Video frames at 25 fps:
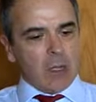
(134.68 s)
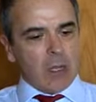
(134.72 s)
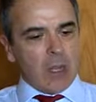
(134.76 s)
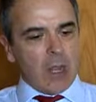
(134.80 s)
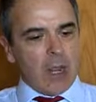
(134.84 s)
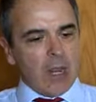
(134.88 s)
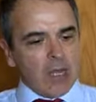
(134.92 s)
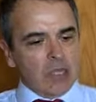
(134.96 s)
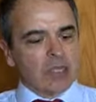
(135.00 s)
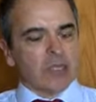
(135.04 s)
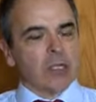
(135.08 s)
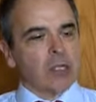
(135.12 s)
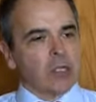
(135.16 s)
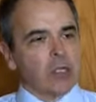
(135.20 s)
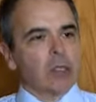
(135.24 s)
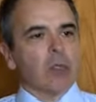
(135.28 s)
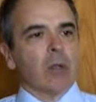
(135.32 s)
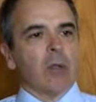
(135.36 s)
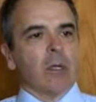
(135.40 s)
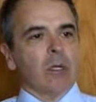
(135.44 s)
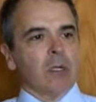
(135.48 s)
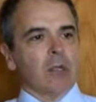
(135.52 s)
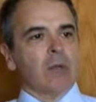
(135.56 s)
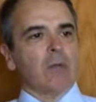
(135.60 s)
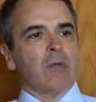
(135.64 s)
esta
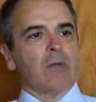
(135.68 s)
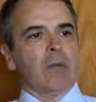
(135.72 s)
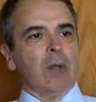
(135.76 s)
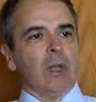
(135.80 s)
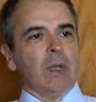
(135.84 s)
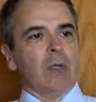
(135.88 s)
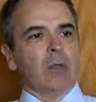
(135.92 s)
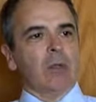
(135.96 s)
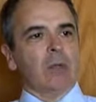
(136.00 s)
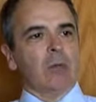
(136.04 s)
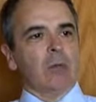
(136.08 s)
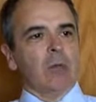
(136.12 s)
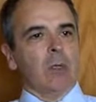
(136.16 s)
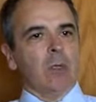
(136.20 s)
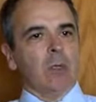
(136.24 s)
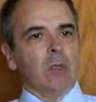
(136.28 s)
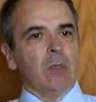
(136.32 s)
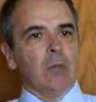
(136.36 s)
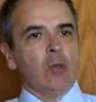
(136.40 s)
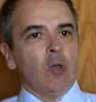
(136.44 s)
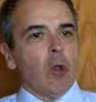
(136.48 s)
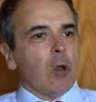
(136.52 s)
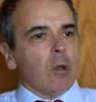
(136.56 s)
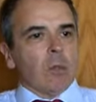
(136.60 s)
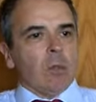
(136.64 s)
história, de facto, eh,
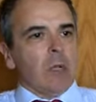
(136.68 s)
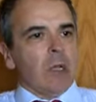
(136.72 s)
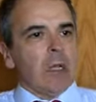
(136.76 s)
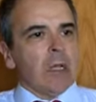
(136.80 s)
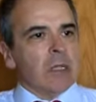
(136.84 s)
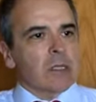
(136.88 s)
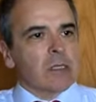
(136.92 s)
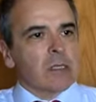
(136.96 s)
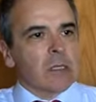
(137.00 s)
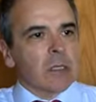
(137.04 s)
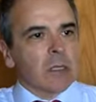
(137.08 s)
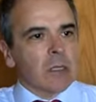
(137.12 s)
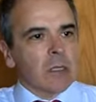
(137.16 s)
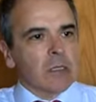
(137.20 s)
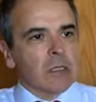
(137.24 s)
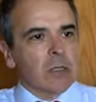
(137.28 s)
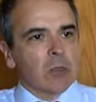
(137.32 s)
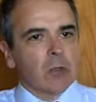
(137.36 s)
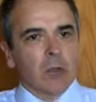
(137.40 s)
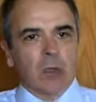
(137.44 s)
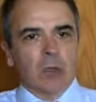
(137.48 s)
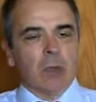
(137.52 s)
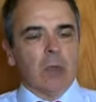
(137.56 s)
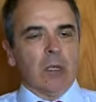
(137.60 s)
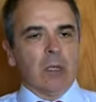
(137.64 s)
normaliza, quer dizer,
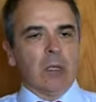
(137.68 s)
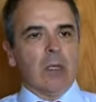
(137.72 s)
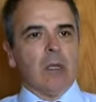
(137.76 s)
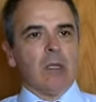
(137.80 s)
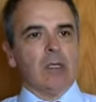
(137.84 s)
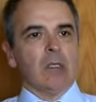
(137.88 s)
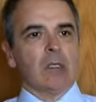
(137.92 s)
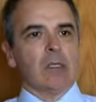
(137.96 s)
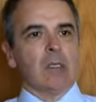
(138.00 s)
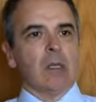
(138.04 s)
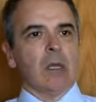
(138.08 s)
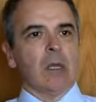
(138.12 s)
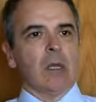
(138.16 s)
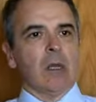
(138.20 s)
normaliza